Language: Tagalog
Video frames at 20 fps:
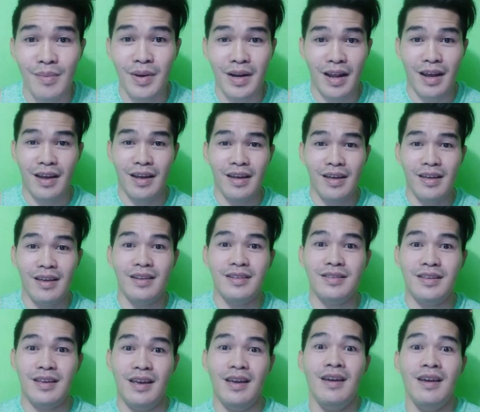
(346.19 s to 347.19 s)
kabarangay
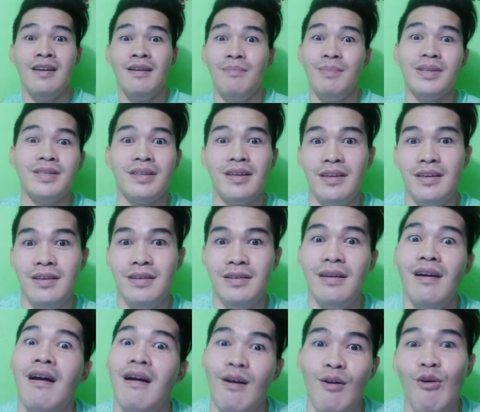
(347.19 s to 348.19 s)
kasi
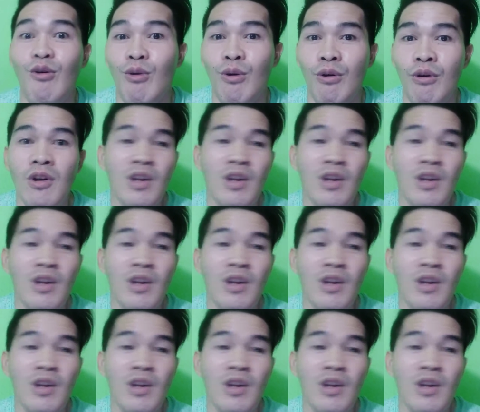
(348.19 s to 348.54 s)
masaya ako.